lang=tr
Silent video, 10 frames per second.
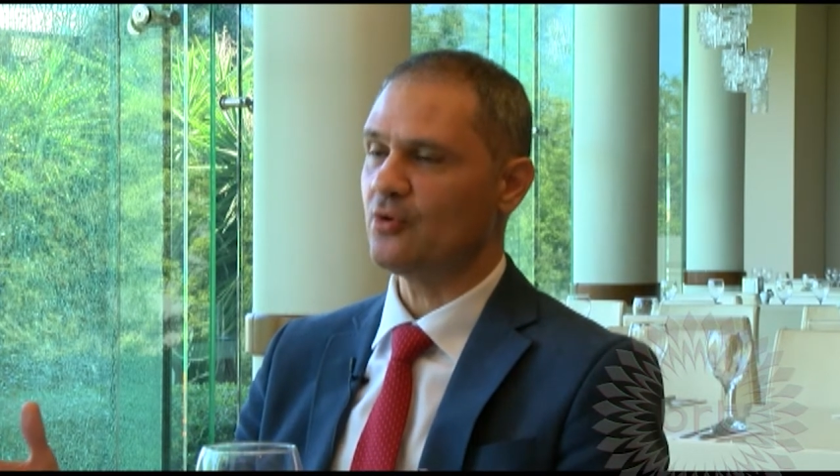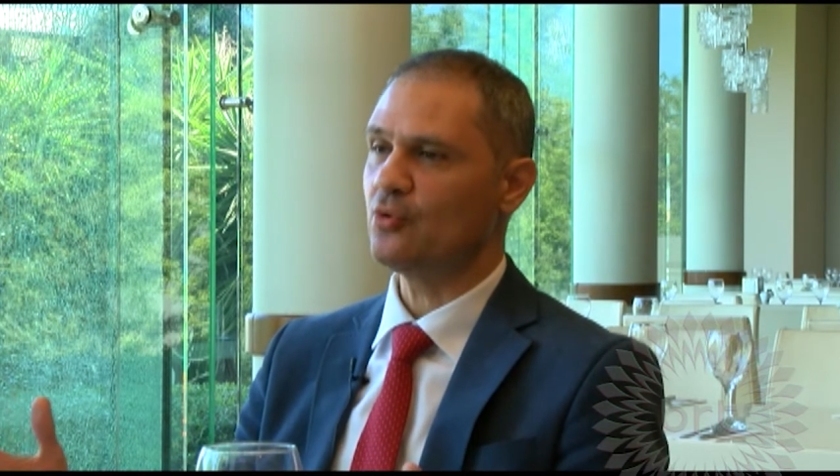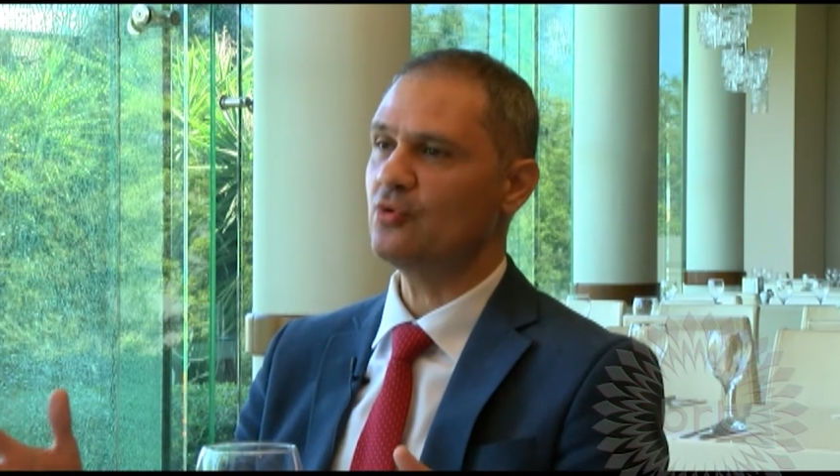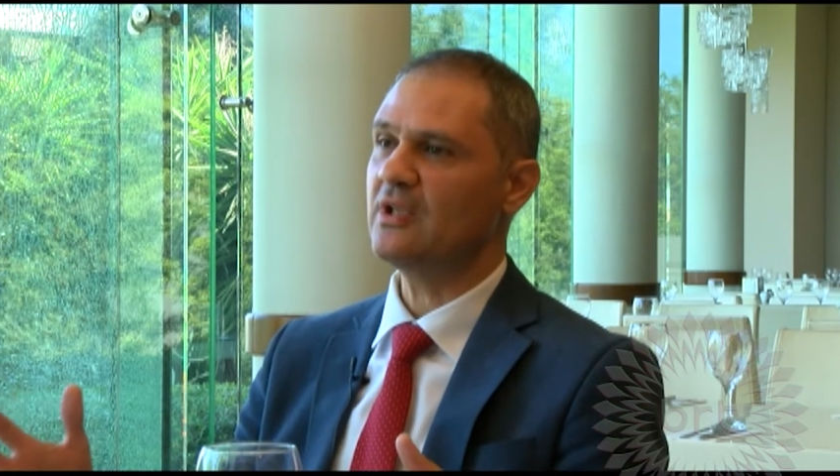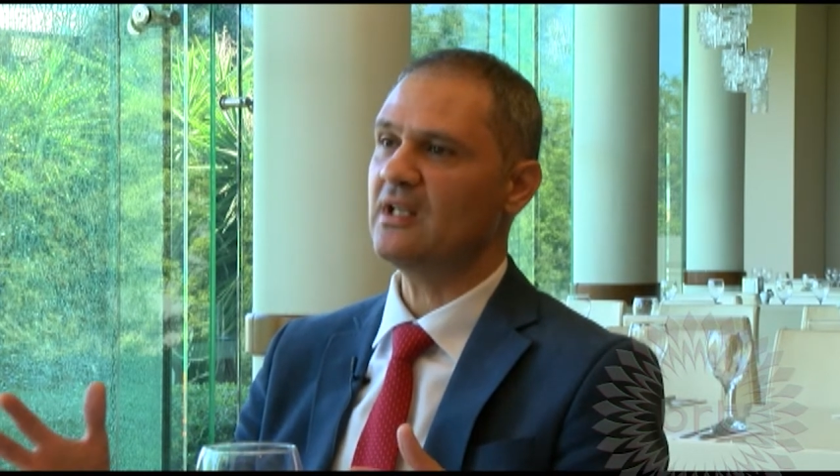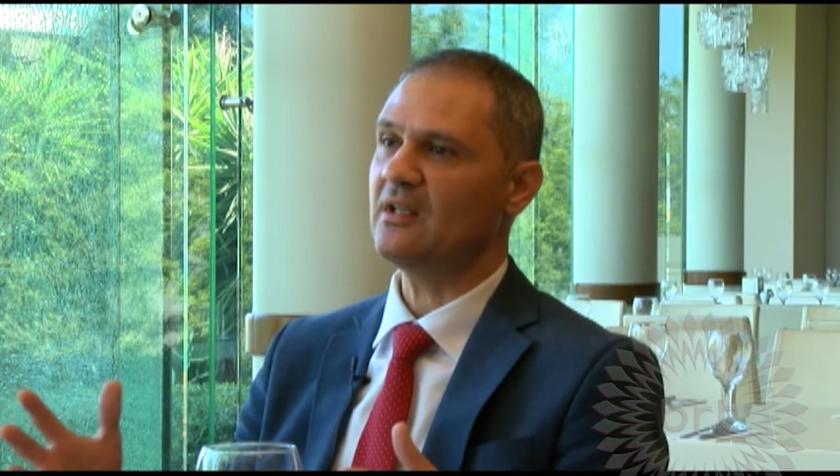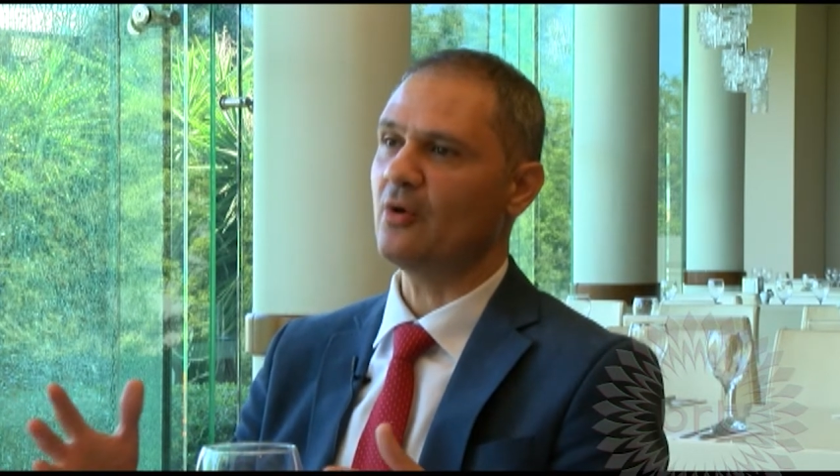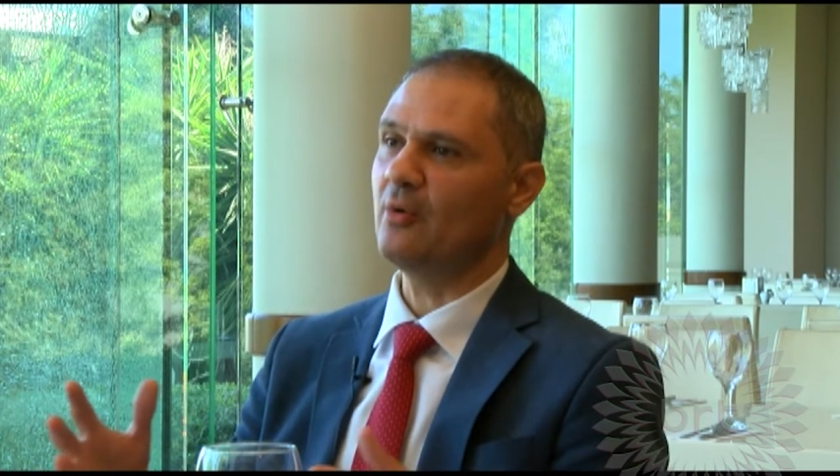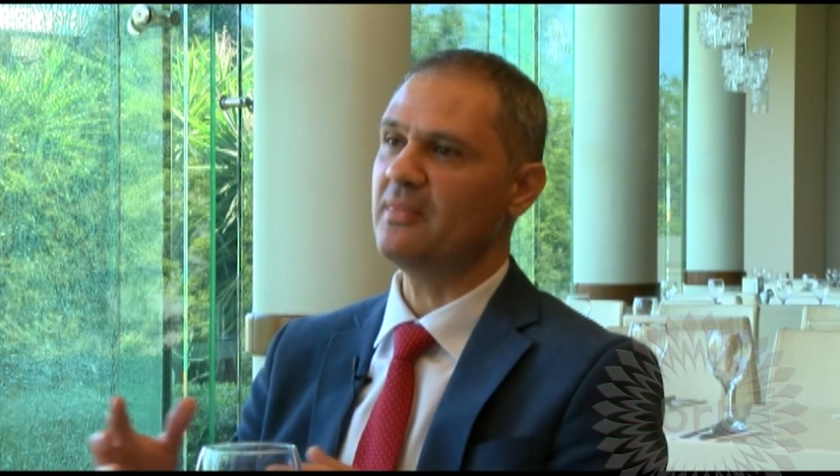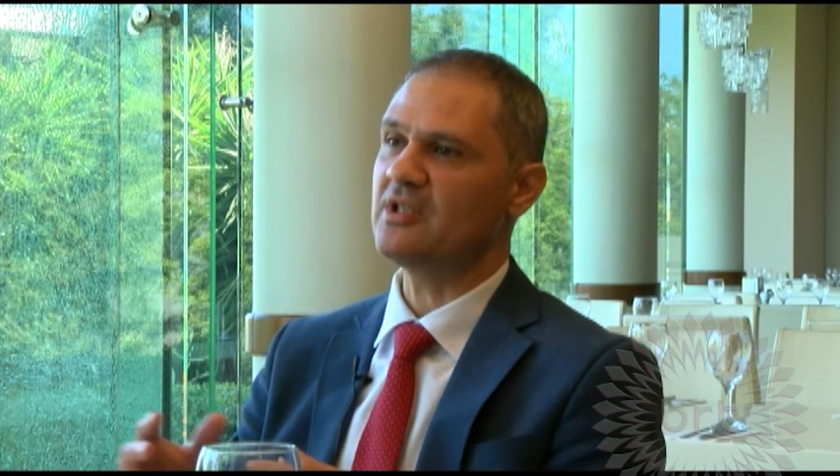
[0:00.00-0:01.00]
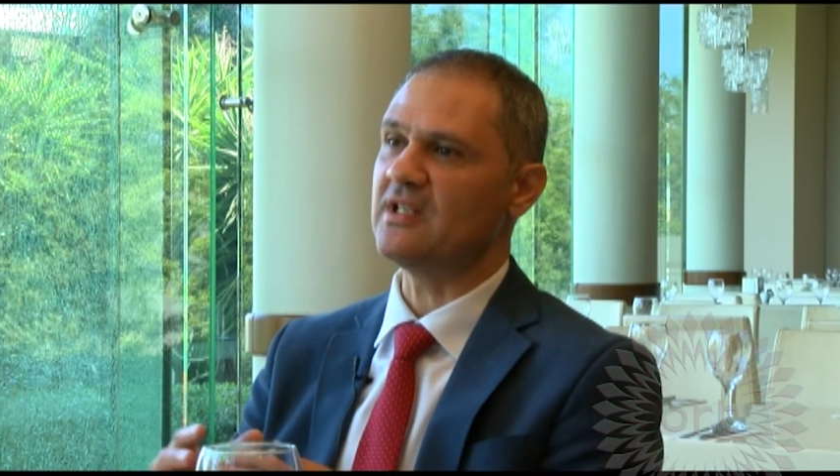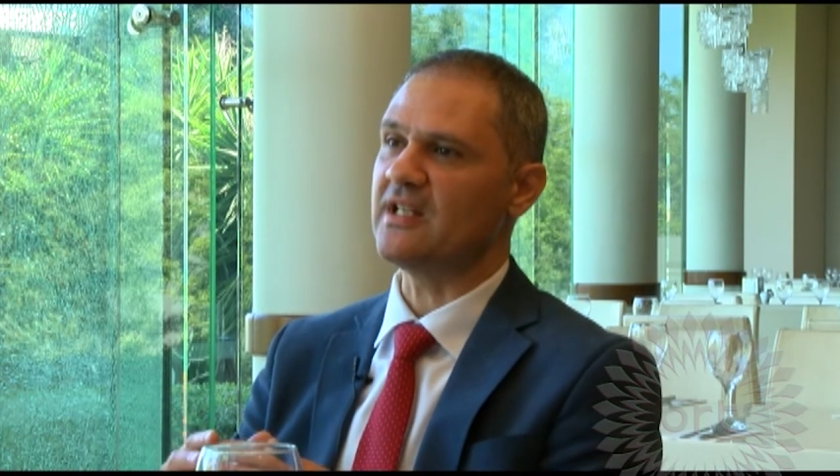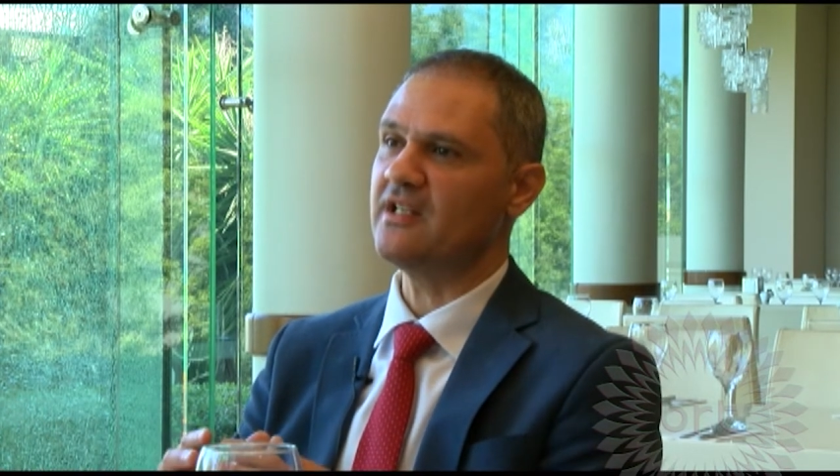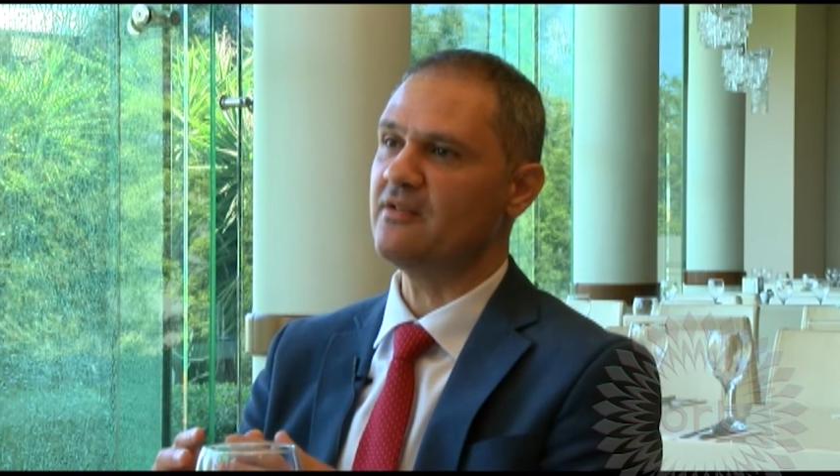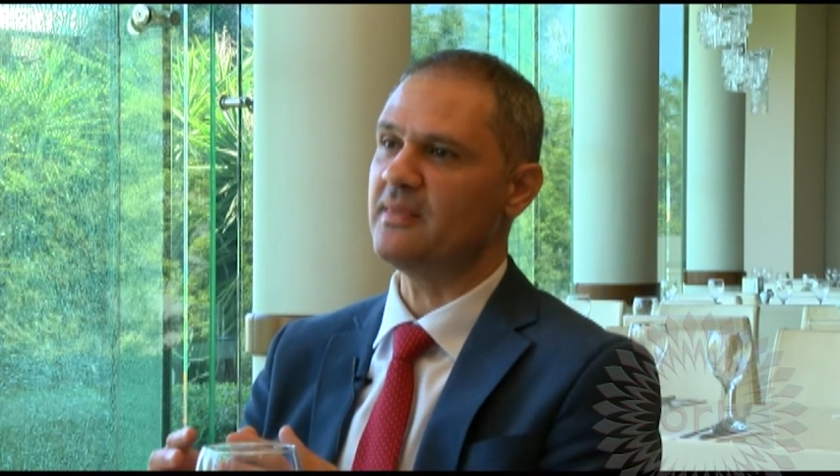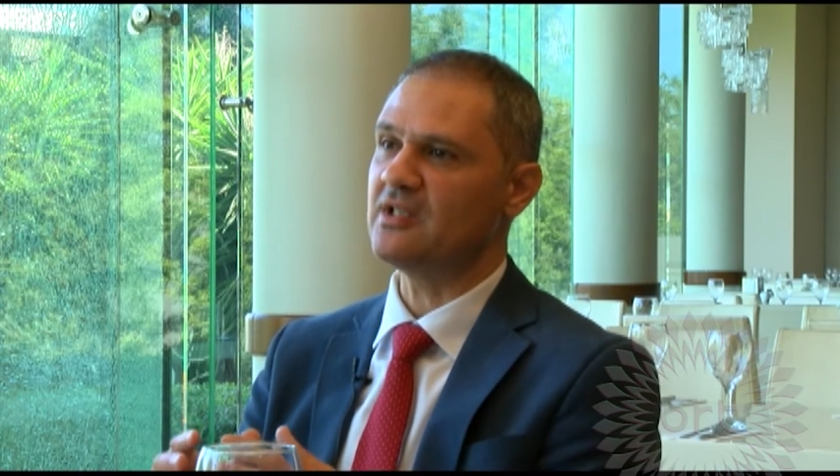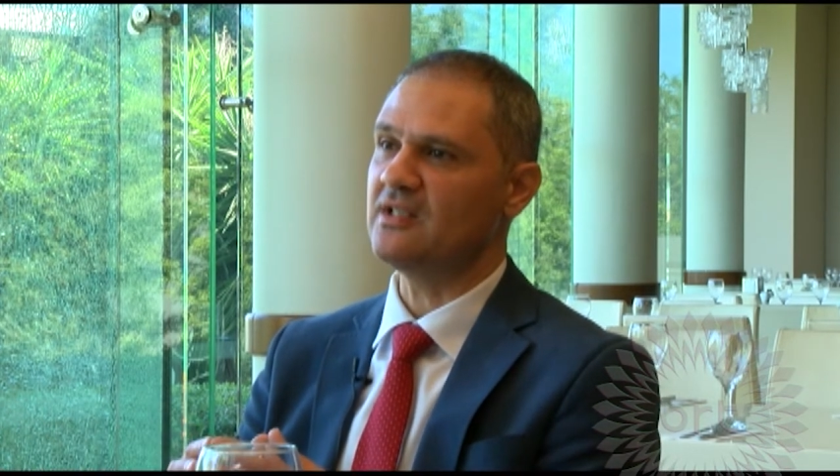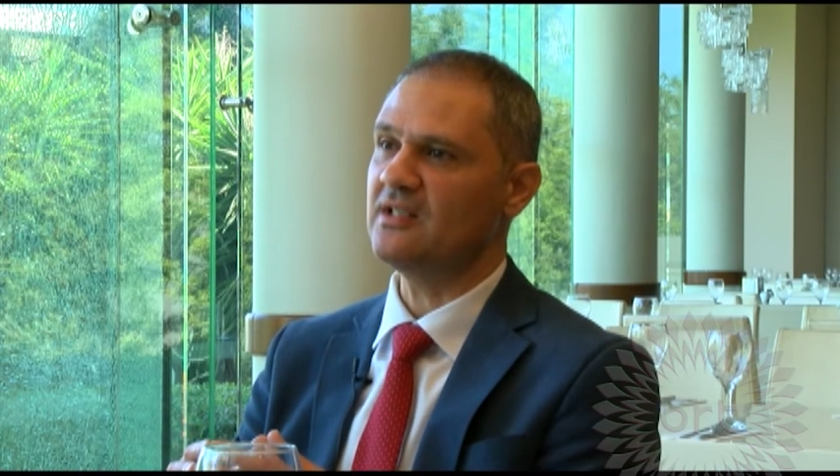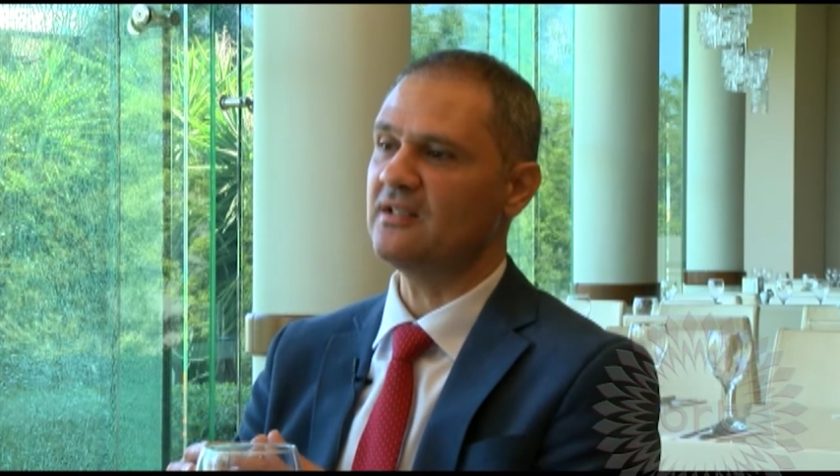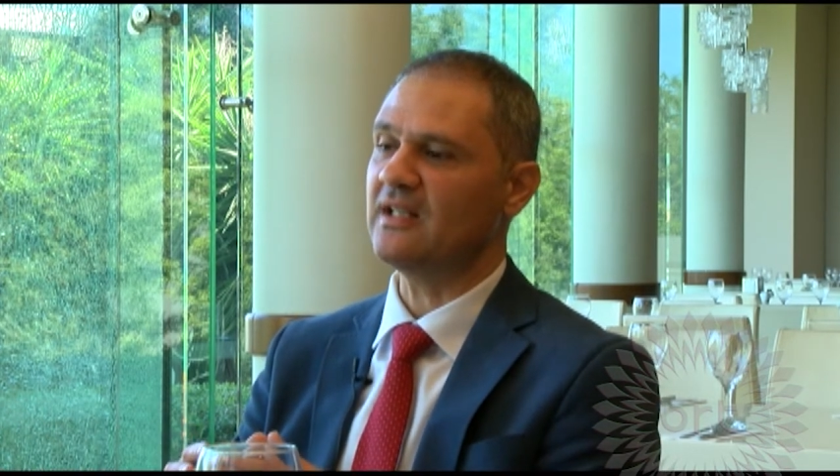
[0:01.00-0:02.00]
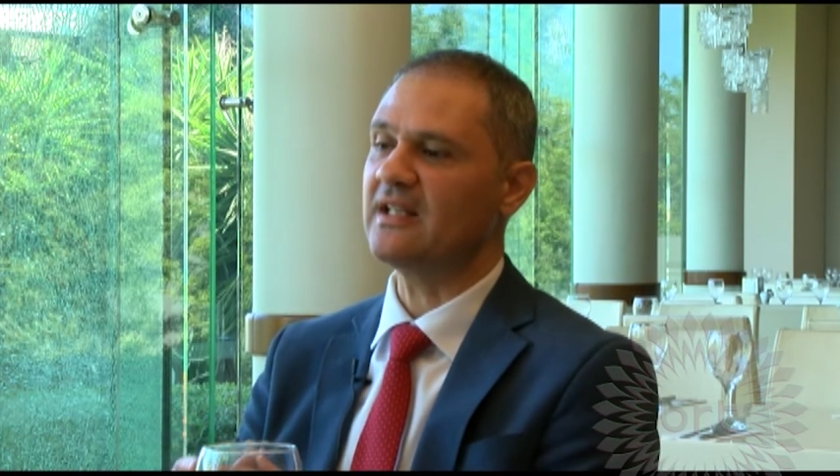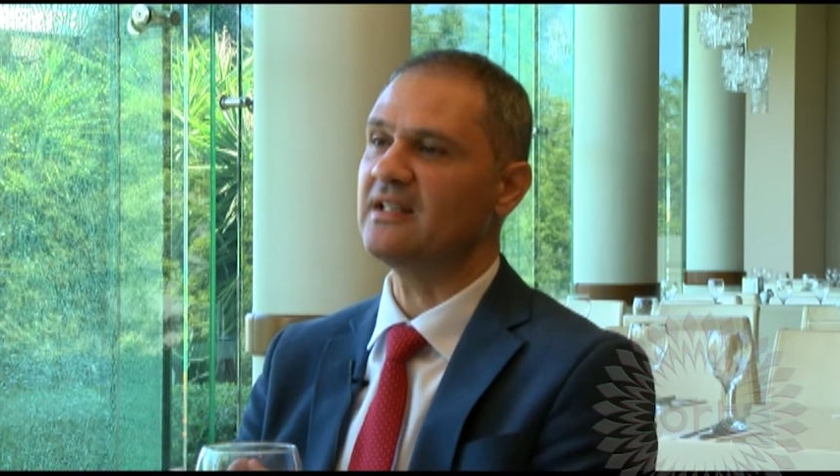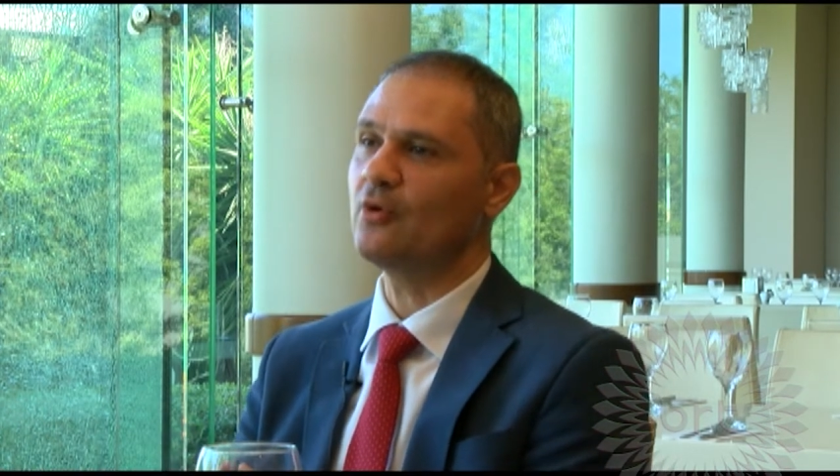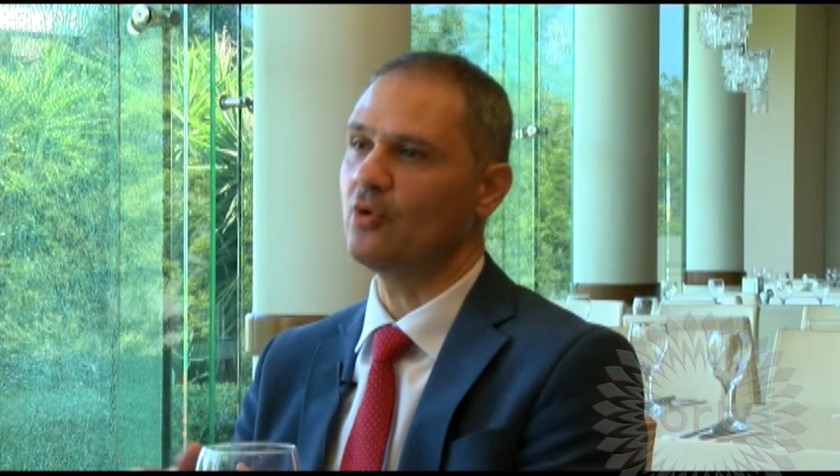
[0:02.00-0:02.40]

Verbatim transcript: %15 ile 25'inin nakitte